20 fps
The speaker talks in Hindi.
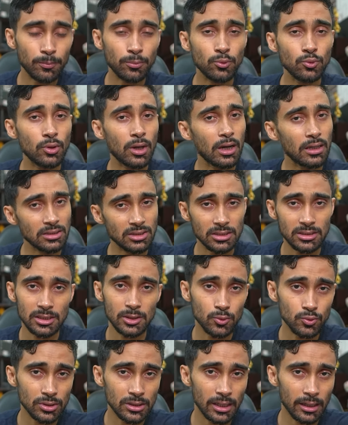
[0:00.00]
पूरा अच्छे से
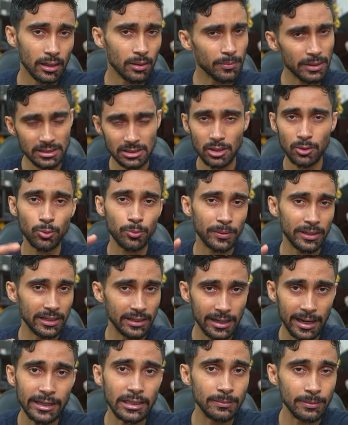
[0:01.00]
यूज़ करना मैं इसके ऊपर एक
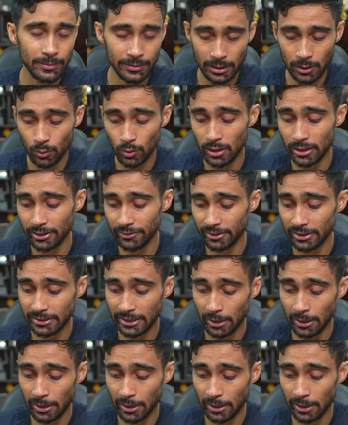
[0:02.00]
गाइड भी बनाऊंगा आने वाले